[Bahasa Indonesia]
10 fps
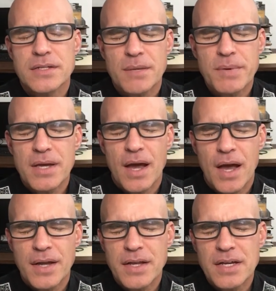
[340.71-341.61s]
tapi
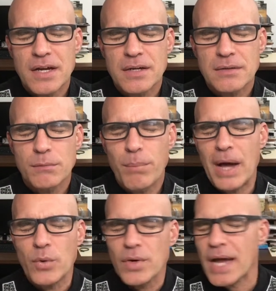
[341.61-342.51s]
ada yang
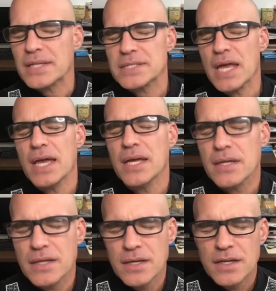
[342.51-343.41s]
bangunkan
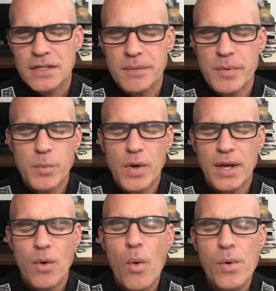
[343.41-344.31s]
saya tapi
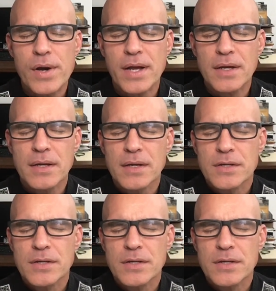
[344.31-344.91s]
bukan orang